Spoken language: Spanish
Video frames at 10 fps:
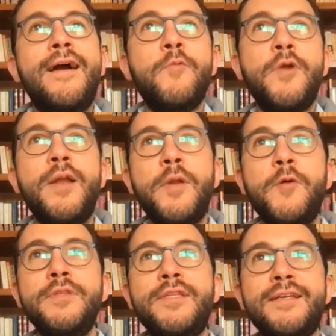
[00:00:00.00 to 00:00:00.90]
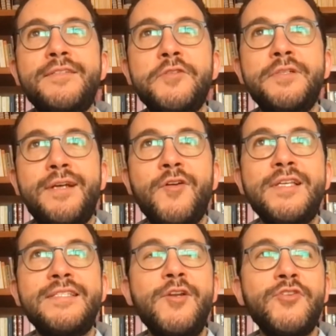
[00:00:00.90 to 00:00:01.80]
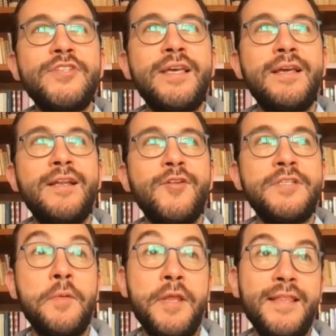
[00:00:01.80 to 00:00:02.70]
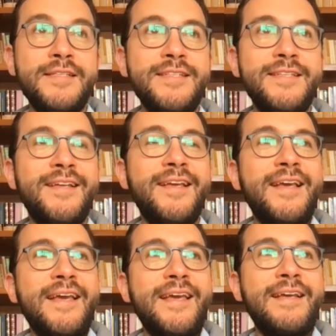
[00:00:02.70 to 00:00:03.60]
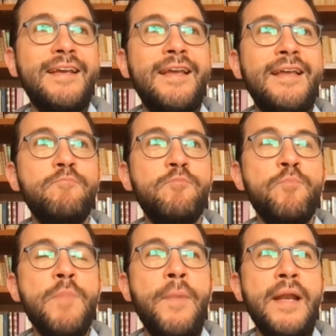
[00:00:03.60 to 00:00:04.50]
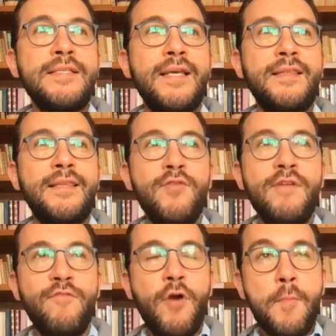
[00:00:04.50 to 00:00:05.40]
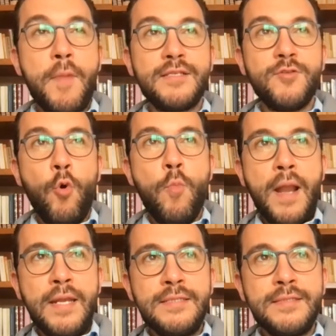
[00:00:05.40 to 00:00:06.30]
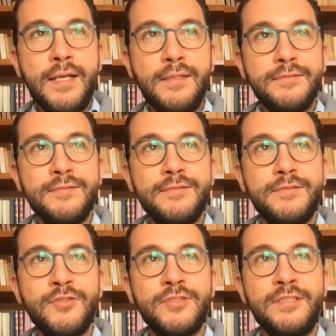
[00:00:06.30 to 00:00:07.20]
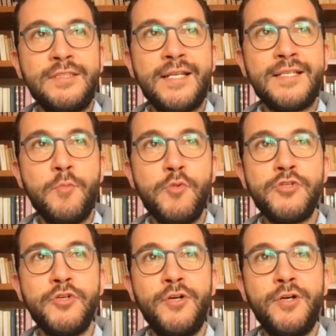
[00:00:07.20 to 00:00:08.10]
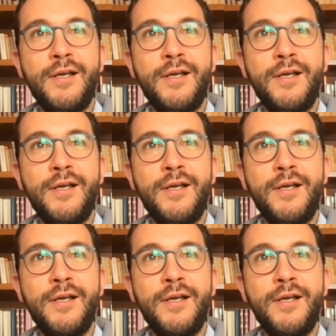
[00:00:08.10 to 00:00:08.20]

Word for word: Ah, buena pregunta, eso creo que sí lo sé, lo sabría decir. Me parece que tiene un enfoque más humanista, nos interesa mucho